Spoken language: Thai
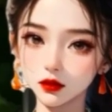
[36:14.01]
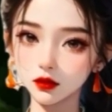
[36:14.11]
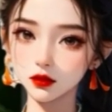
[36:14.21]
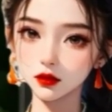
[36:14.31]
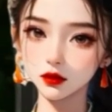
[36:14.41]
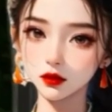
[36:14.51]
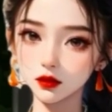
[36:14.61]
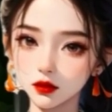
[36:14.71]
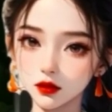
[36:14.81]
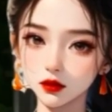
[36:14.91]
ตอนนี้
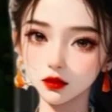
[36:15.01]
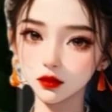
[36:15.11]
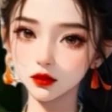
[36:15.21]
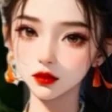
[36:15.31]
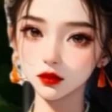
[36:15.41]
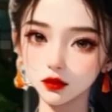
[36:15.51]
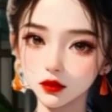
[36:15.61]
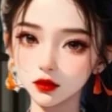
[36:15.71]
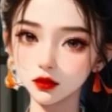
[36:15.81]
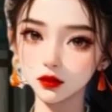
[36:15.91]
สามสมัครเสียใหญ่ก็เป็
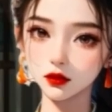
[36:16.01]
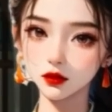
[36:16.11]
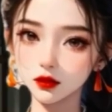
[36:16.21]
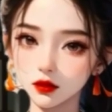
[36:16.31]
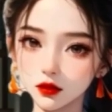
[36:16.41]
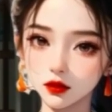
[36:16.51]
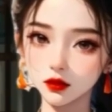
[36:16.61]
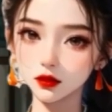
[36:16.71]
นพันธมิตรกันแล้ว